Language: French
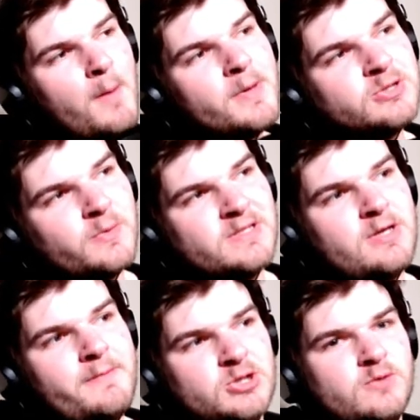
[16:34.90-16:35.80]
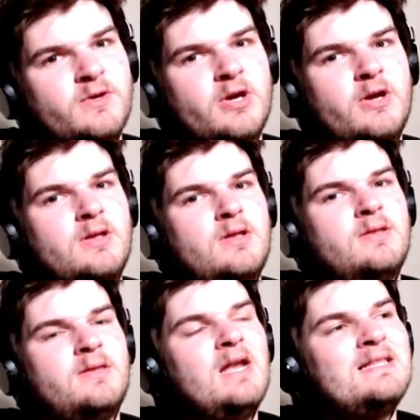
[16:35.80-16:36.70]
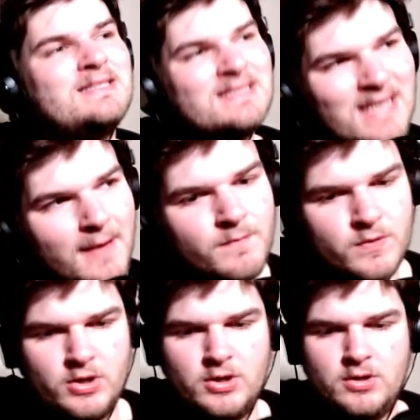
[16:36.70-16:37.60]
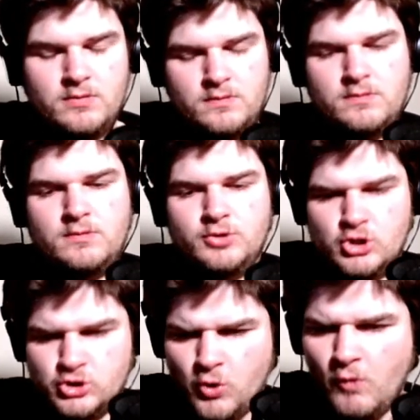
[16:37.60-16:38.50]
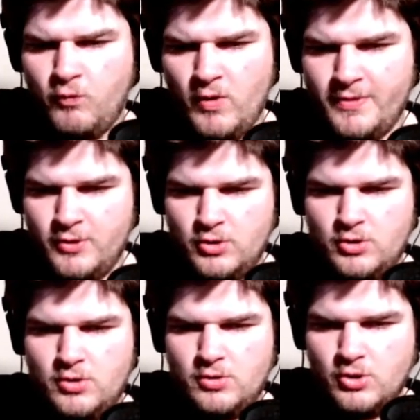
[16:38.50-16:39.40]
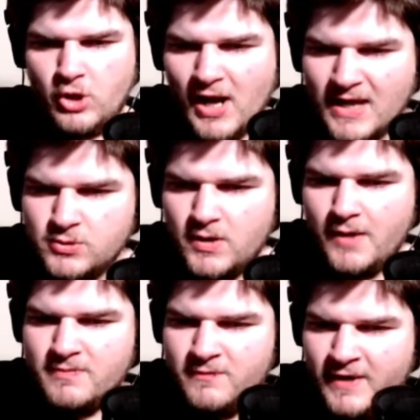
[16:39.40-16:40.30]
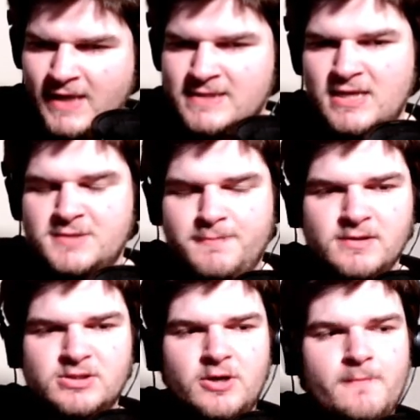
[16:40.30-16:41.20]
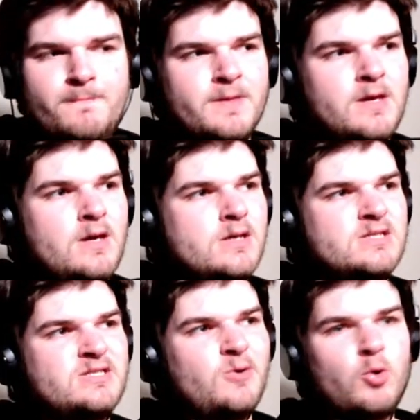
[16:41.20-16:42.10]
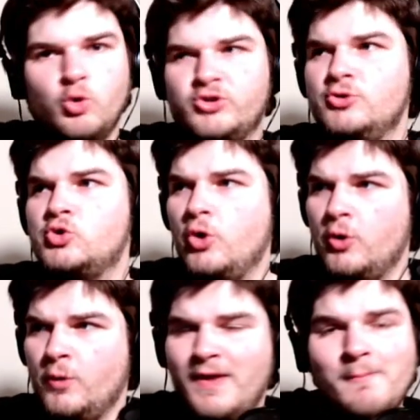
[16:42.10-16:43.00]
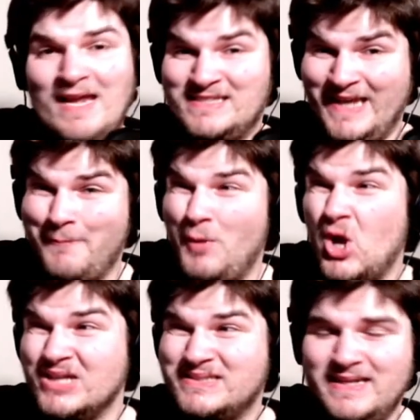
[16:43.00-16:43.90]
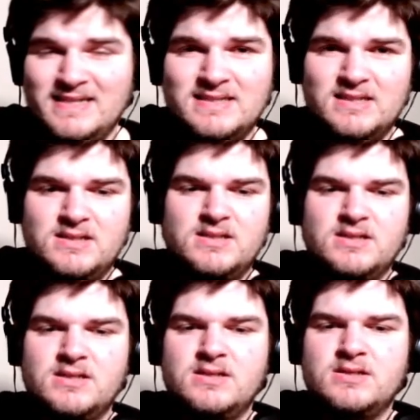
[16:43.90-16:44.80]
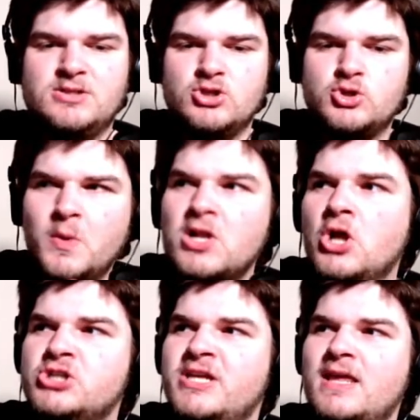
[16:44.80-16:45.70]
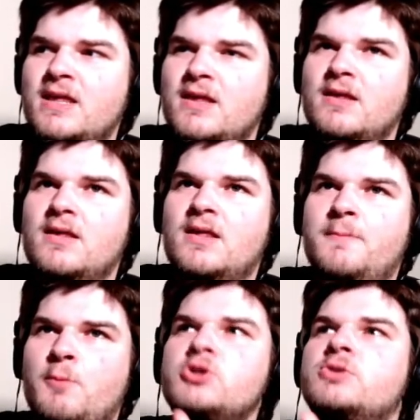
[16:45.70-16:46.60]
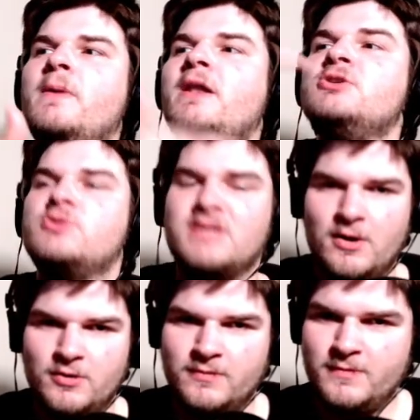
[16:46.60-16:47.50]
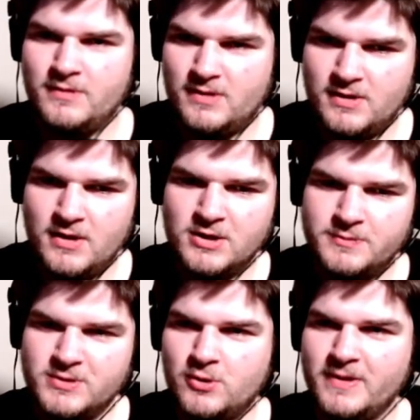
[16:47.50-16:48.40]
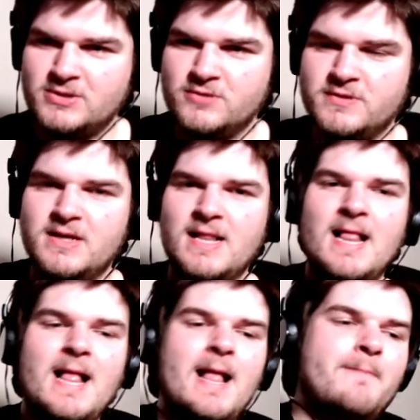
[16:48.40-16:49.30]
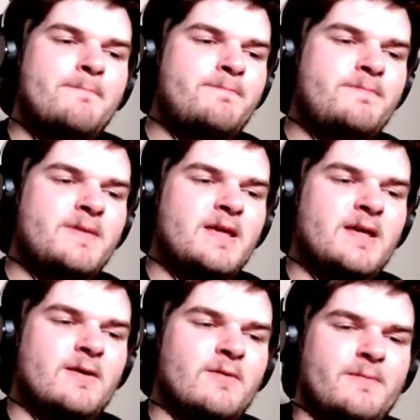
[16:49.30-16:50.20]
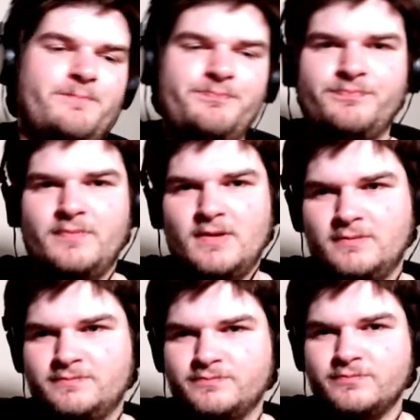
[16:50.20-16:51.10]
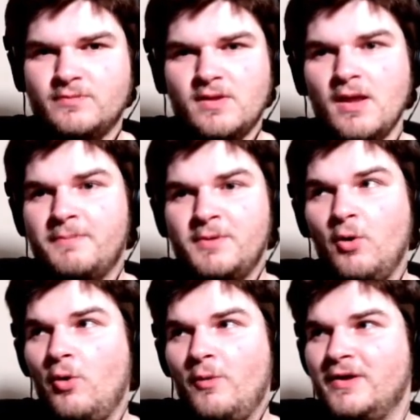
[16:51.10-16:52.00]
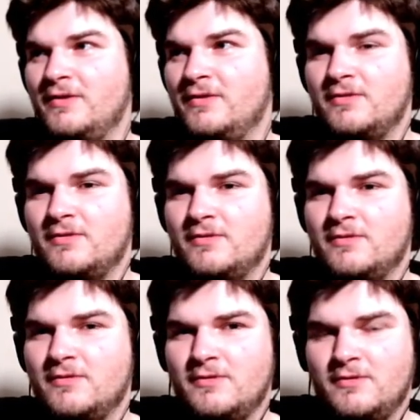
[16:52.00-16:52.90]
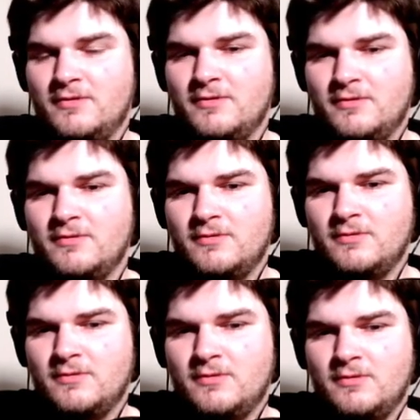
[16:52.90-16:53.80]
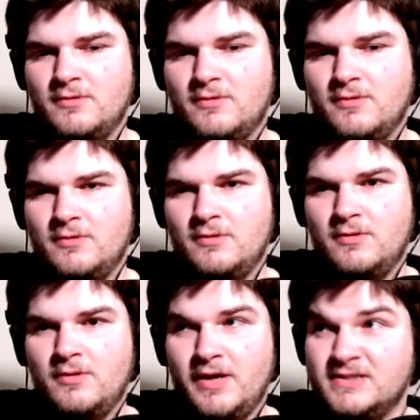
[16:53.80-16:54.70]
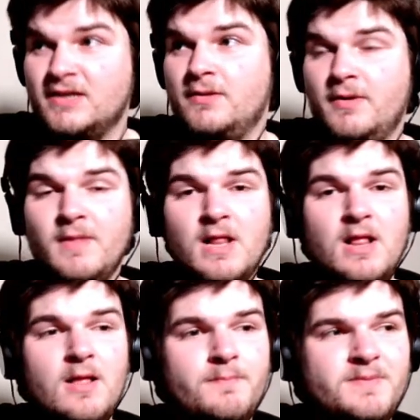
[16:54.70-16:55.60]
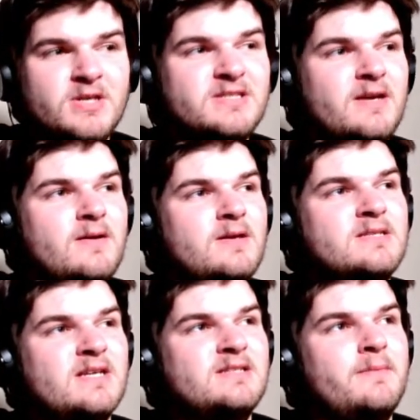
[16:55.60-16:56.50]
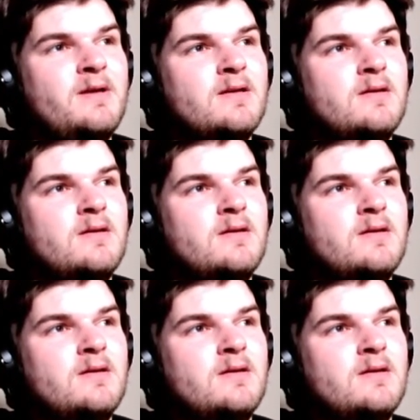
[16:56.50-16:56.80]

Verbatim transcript: besoin de ça, mais je trouve que dans le thème de, de ce qu'on voit d'une relation quand même véridique, je pense que si on continue sur le long terme, la série n'est pas cancellée, c'est c'est une suite logique qui peut se mener jusqu'à là. Je sais pas si tu ah comprends ce que je veux dire. Euh, je, n'ai pas ce que tu disais. Je, crois même que si on se rend là, ça va être l'approche qui va être prise. Exactement. Puis ça, c'est sincèrement,